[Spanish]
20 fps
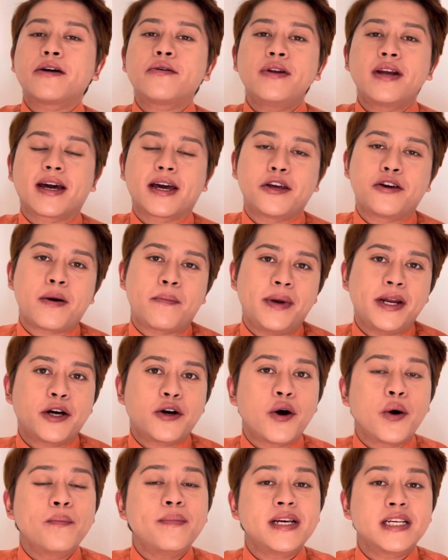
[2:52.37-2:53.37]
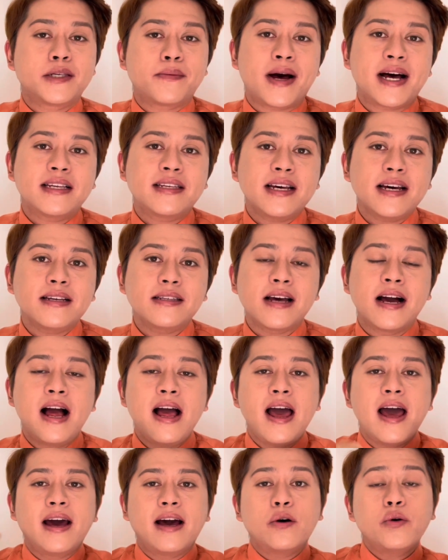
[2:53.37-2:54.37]
con la que yo aplico mis bases.
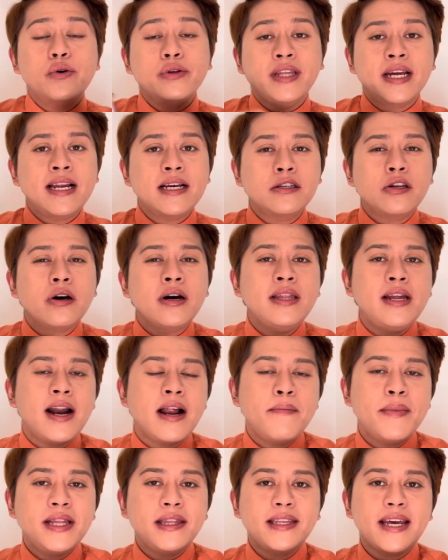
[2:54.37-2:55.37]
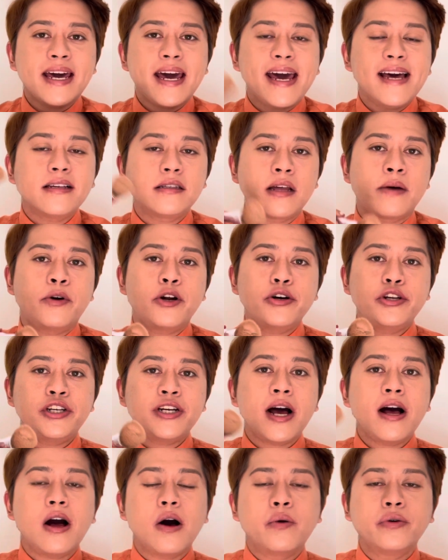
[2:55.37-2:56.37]
Utilizo generalmente esta
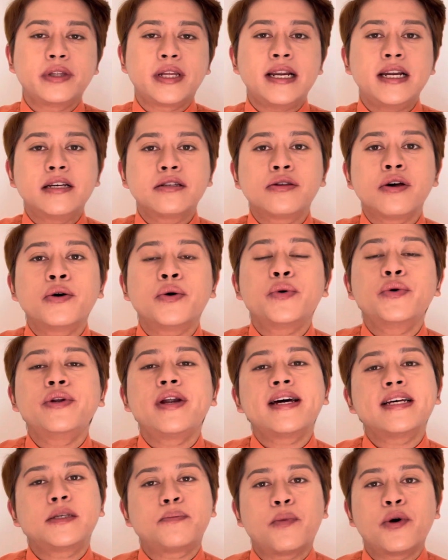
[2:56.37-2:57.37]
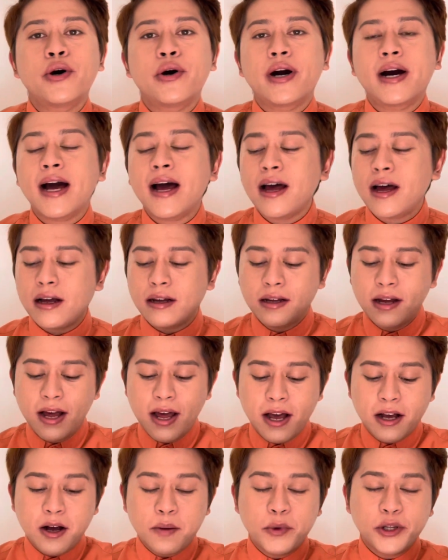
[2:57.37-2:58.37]
brocha o utilizo una esponja
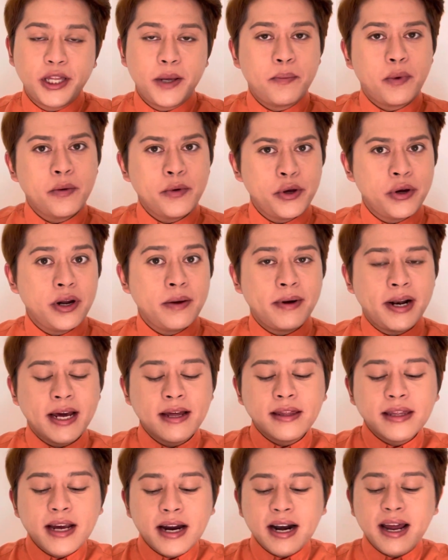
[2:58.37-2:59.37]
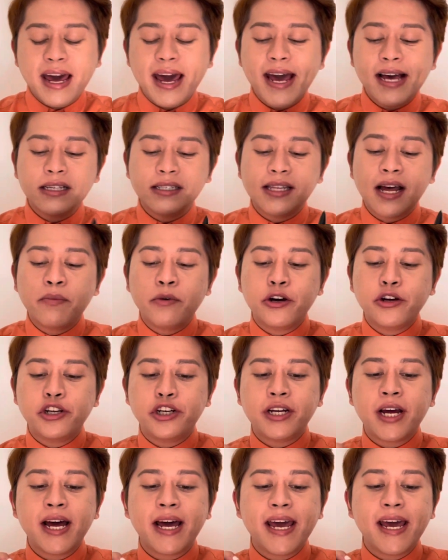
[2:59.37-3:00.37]
como tipo Beauty Blender. Esta
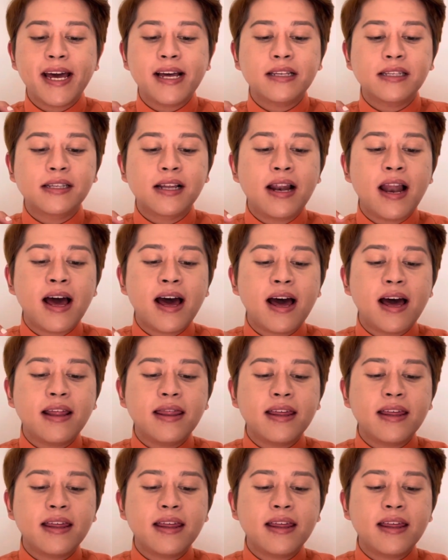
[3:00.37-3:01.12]
brocha es la